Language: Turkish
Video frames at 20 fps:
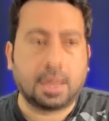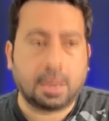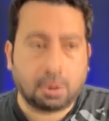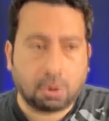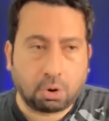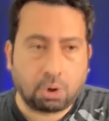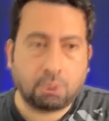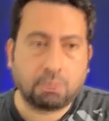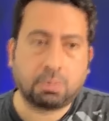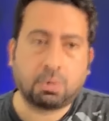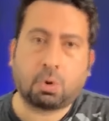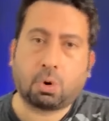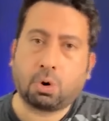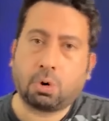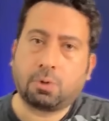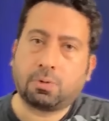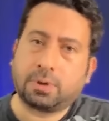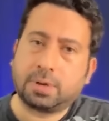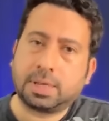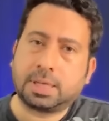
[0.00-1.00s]
o,
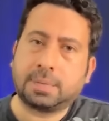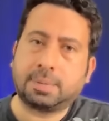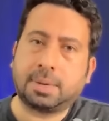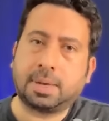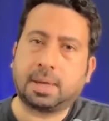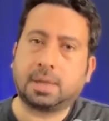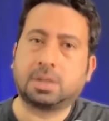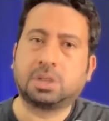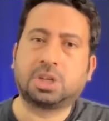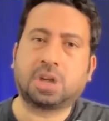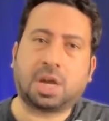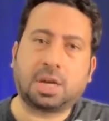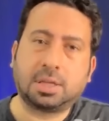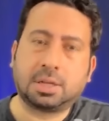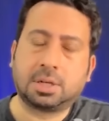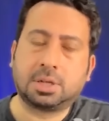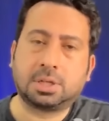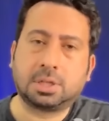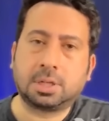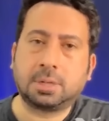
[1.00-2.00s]
o rakibe
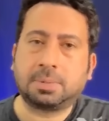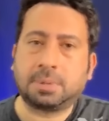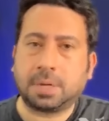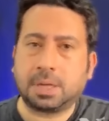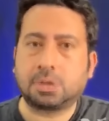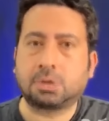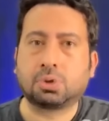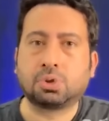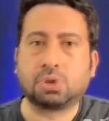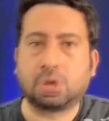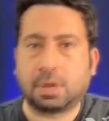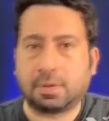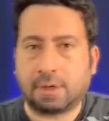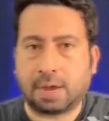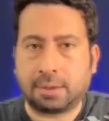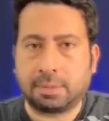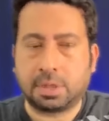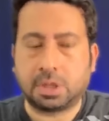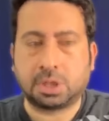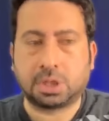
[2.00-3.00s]
caydırıcılığı pres gücüyle
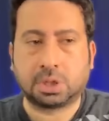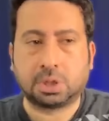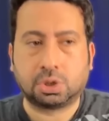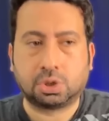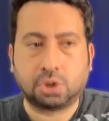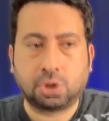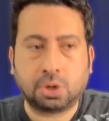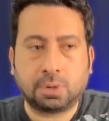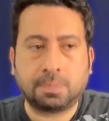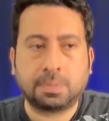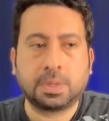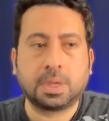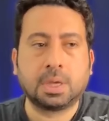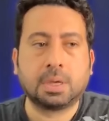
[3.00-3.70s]
vermeye çalışıyor.